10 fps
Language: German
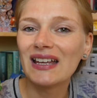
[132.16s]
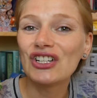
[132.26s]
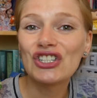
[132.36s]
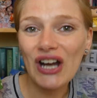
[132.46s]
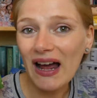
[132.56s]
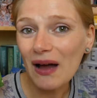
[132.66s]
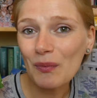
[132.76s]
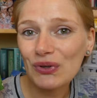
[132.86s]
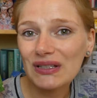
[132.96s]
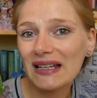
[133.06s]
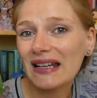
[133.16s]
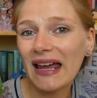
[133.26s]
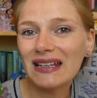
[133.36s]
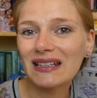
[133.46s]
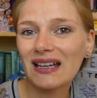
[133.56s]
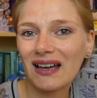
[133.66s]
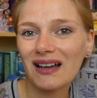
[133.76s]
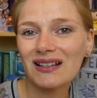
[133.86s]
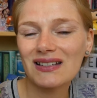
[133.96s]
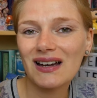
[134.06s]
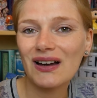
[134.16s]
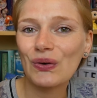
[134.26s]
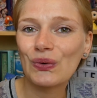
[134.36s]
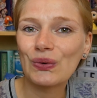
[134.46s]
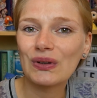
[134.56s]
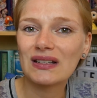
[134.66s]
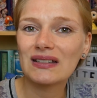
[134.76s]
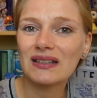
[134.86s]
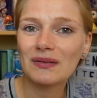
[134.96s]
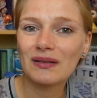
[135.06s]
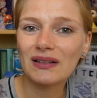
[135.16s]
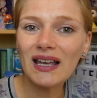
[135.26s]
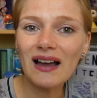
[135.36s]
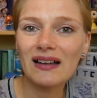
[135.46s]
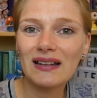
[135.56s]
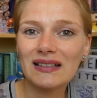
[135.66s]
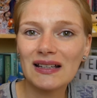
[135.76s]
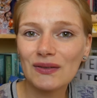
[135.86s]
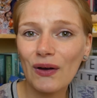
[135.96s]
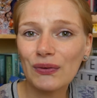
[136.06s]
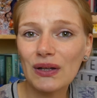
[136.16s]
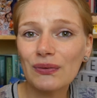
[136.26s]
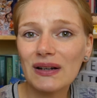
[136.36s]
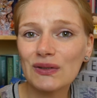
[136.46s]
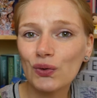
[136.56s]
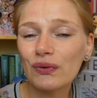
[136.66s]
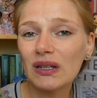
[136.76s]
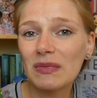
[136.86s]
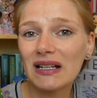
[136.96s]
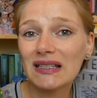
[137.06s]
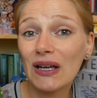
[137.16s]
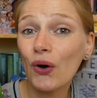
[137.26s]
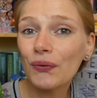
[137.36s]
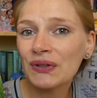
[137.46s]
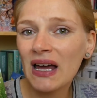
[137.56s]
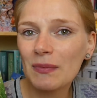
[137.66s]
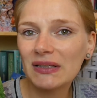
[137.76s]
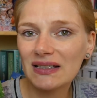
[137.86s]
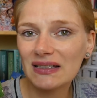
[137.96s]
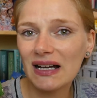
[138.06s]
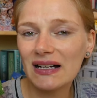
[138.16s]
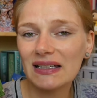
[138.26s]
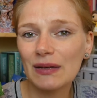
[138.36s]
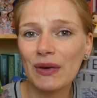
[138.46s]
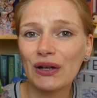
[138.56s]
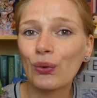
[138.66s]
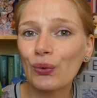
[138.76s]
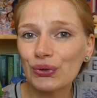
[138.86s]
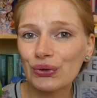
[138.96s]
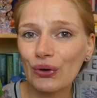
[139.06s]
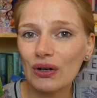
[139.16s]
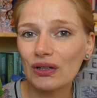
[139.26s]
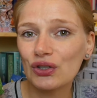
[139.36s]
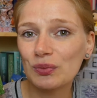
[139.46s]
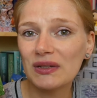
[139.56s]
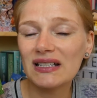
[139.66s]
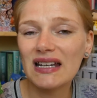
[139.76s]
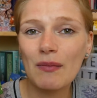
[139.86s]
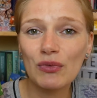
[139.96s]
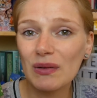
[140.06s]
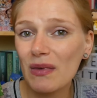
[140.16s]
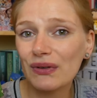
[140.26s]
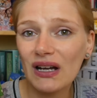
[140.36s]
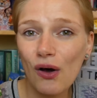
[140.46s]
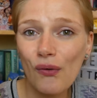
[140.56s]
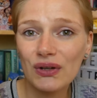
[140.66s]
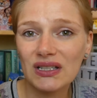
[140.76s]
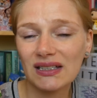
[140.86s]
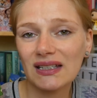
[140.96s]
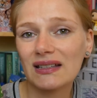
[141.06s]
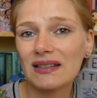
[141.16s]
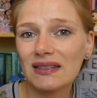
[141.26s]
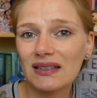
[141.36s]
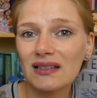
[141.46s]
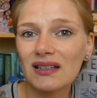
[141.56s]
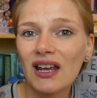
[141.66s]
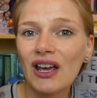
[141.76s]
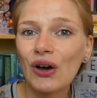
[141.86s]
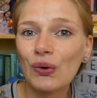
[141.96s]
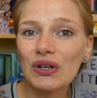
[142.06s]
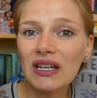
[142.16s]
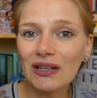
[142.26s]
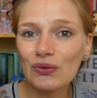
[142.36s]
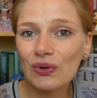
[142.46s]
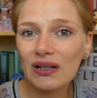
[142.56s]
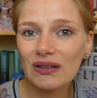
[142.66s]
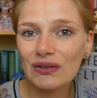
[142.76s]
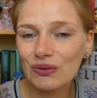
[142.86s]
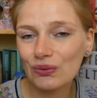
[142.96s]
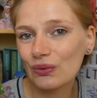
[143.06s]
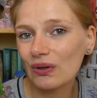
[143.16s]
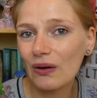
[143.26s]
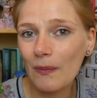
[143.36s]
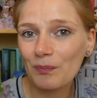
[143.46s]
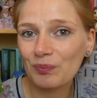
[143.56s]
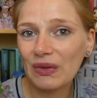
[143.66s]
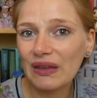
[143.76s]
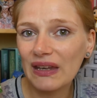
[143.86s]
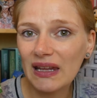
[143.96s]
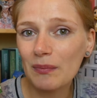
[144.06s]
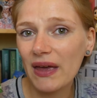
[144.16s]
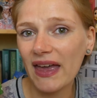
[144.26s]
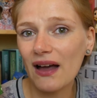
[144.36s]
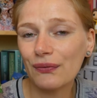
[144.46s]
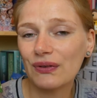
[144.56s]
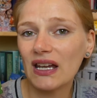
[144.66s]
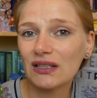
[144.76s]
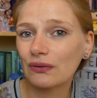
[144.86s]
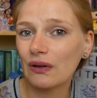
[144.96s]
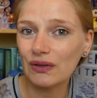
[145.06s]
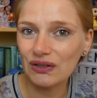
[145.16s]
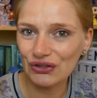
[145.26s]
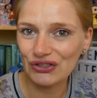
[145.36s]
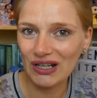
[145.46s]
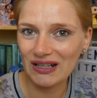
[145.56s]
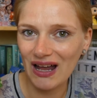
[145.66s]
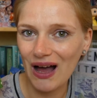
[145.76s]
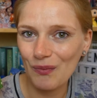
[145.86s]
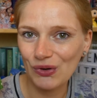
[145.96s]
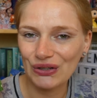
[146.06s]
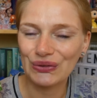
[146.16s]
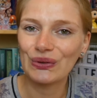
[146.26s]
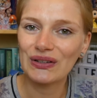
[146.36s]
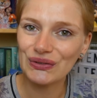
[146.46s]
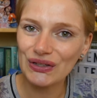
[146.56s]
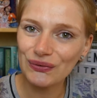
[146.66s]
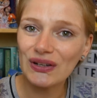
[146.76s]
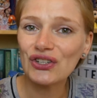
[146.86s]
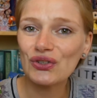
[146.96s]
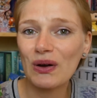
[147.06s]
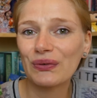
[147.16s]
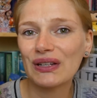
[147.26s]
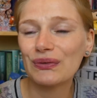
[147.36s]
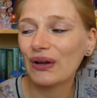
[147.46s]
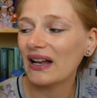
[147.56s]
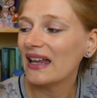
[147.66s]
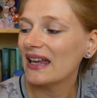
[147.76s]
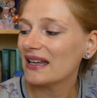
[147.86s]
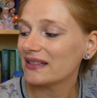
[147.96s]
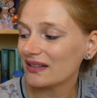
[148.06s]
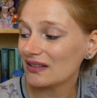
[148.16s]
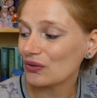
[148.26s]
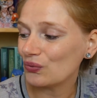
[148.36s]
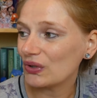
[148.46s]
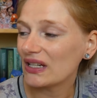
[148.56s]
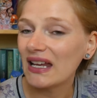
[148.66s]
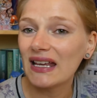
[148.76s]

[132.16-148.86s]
Charme und seinen eigenen Charakter und ja, das war auf jeden Fall so, wie ich mir das erhofft habe, dass sie halt eben eine große Rolle gespielt haben und immer wieder aufgetreten sind und nicht nur so ähm, nebenher vielleicht auf der Wiese gestanden haben oder so. Also das fand ich schon mal auf jeden Fall sehr, sehr gut.